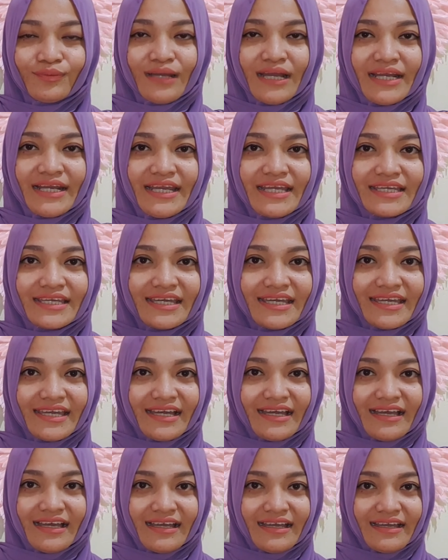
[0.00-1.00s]
adanya
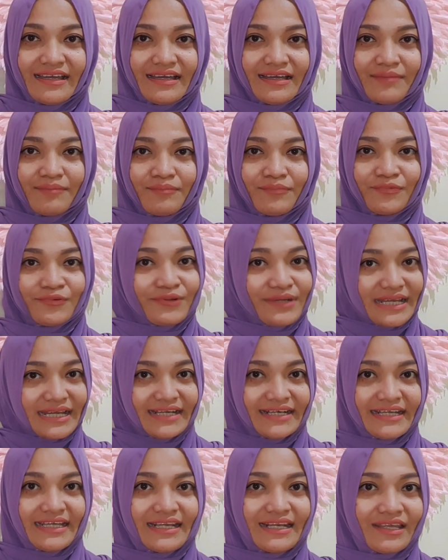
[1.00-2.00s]
yang agak
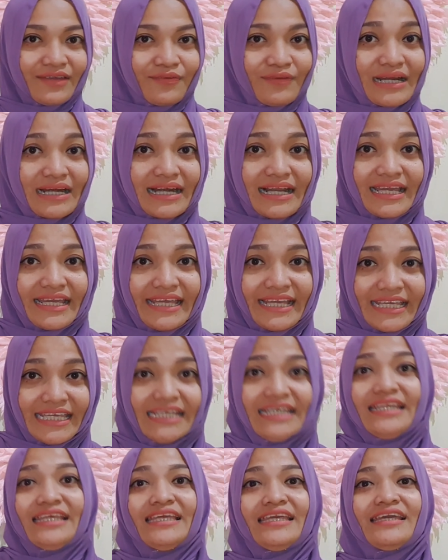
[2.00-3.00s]
muda dari warna yang
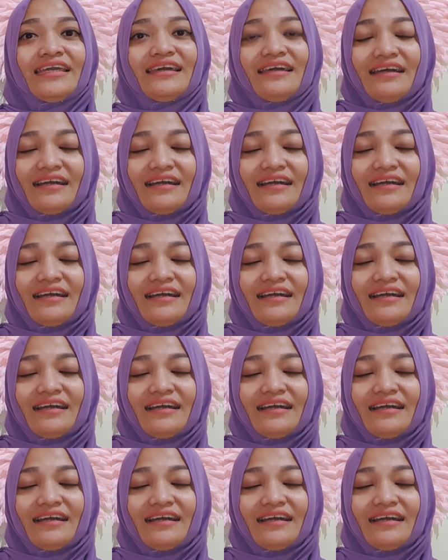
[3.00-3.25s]
ini